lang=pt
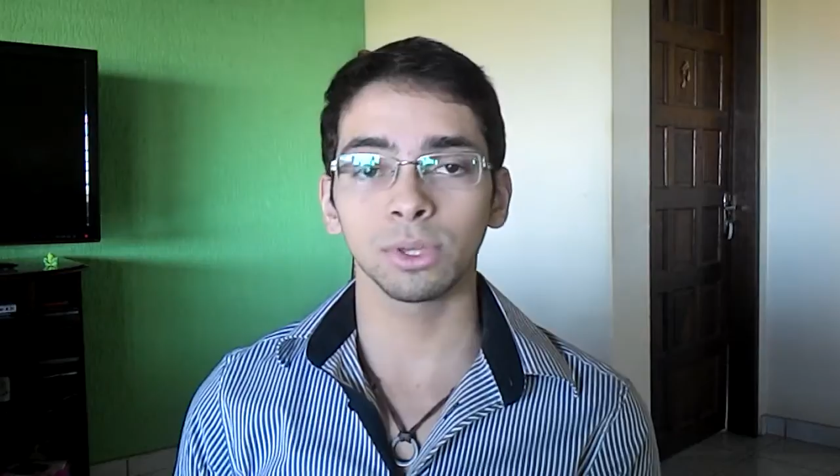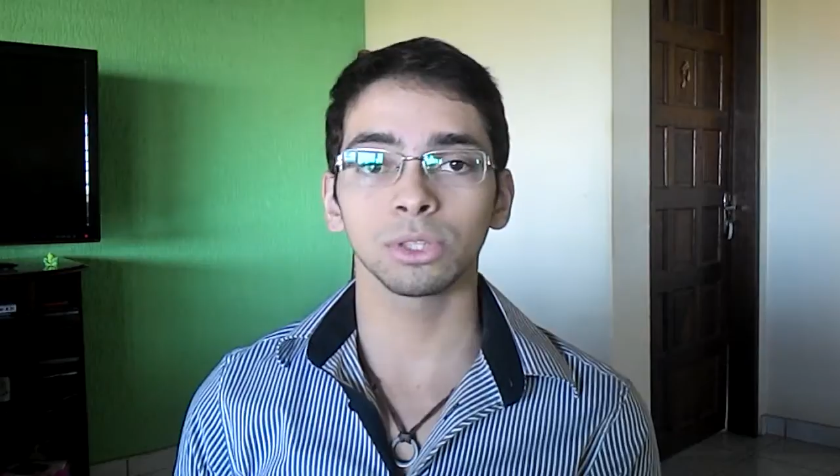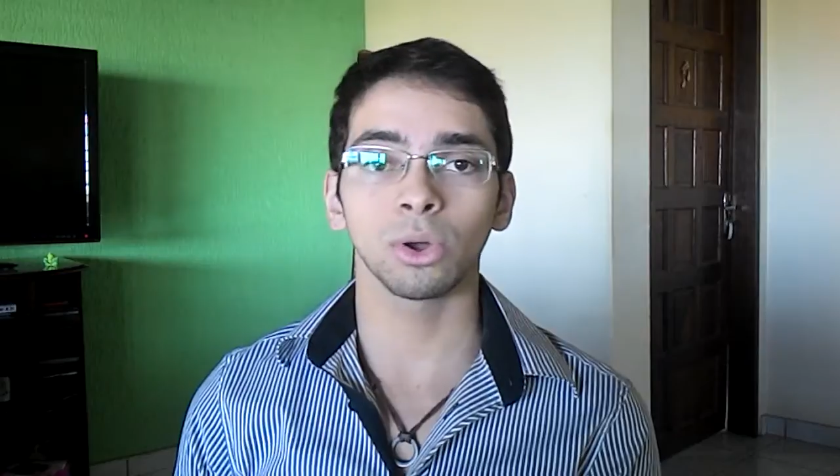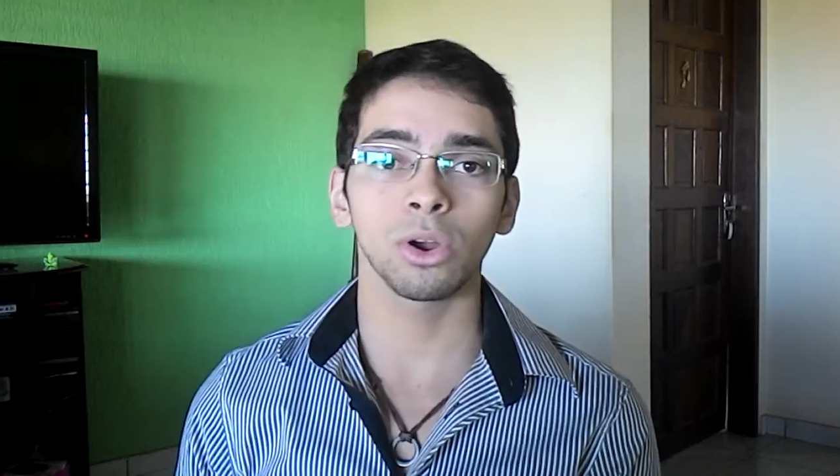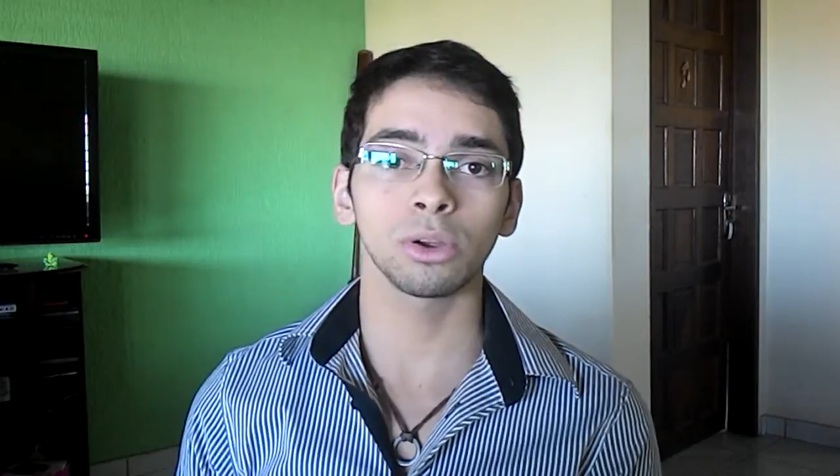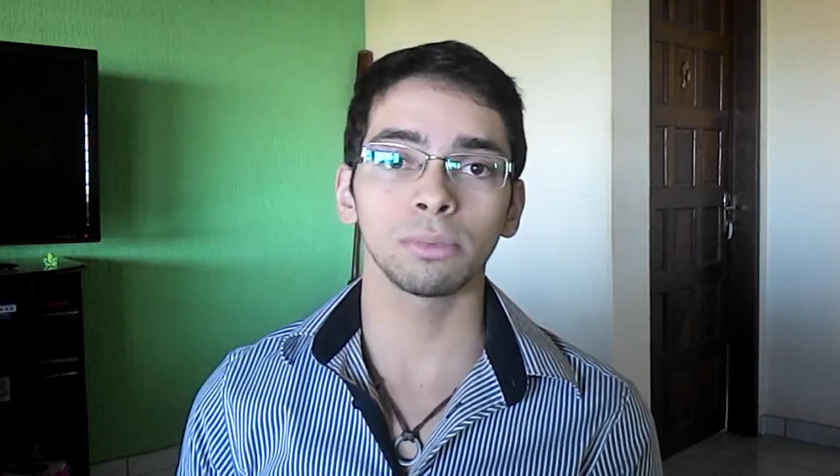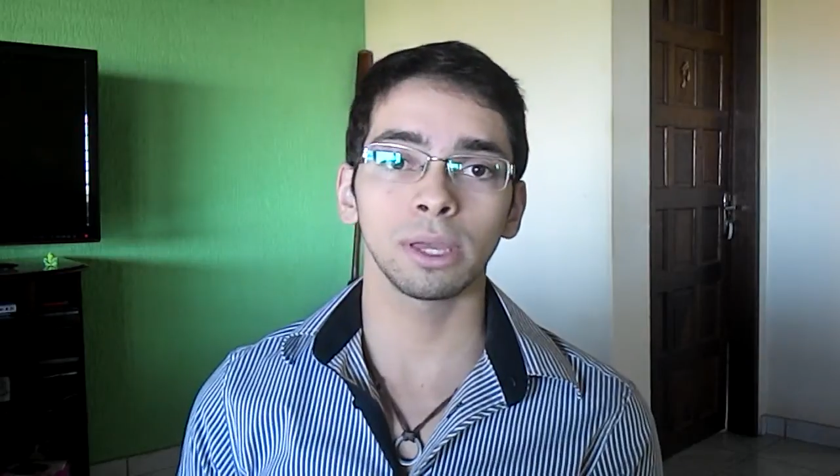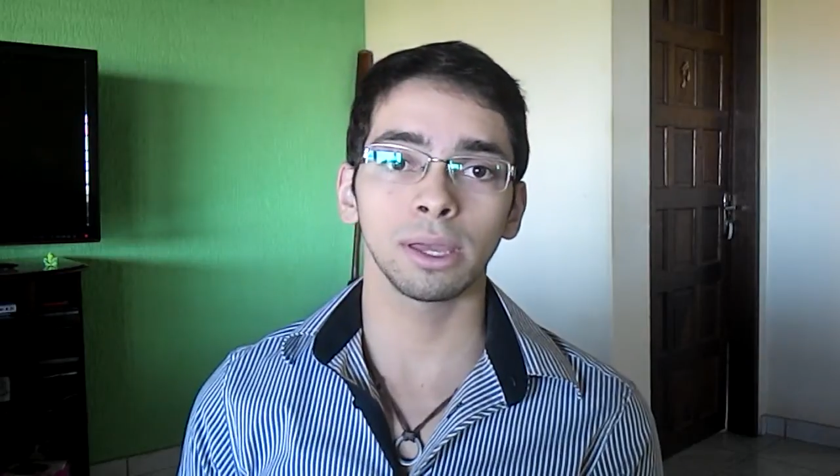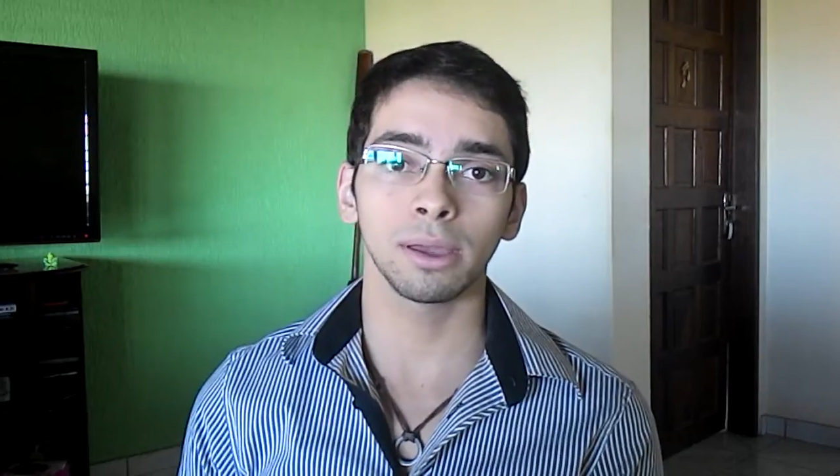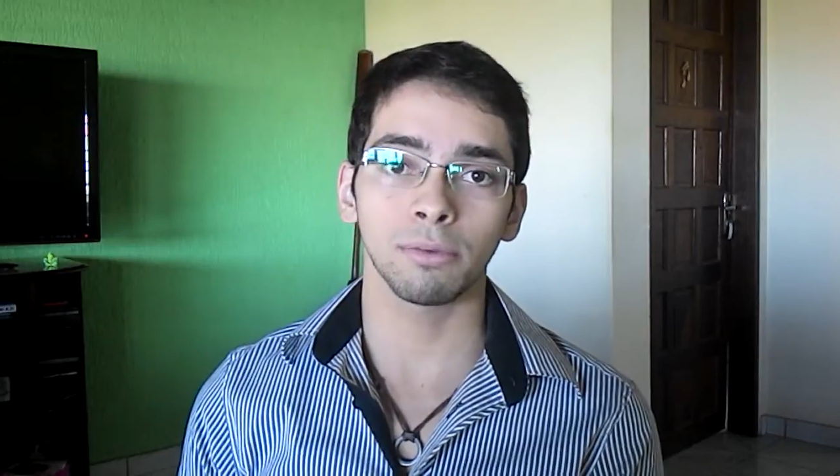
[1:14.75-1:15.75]
enorme,
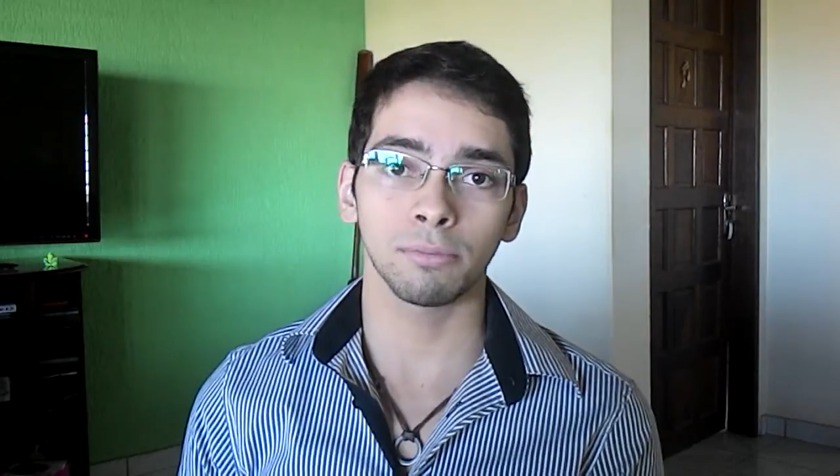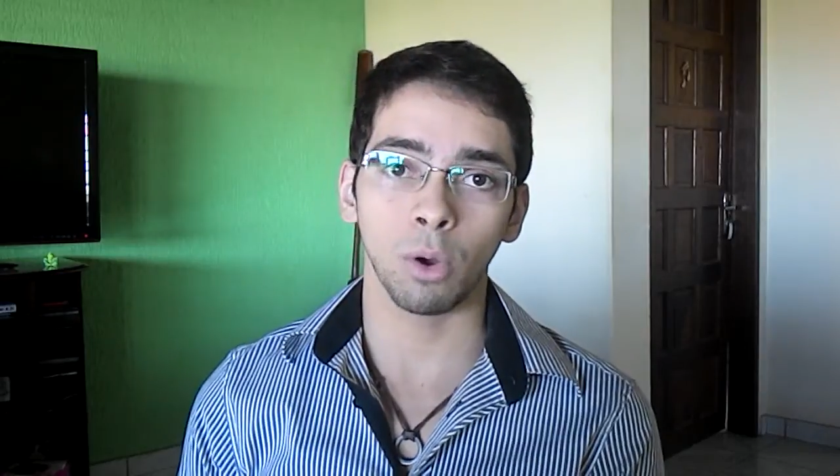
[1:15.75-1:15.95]
é,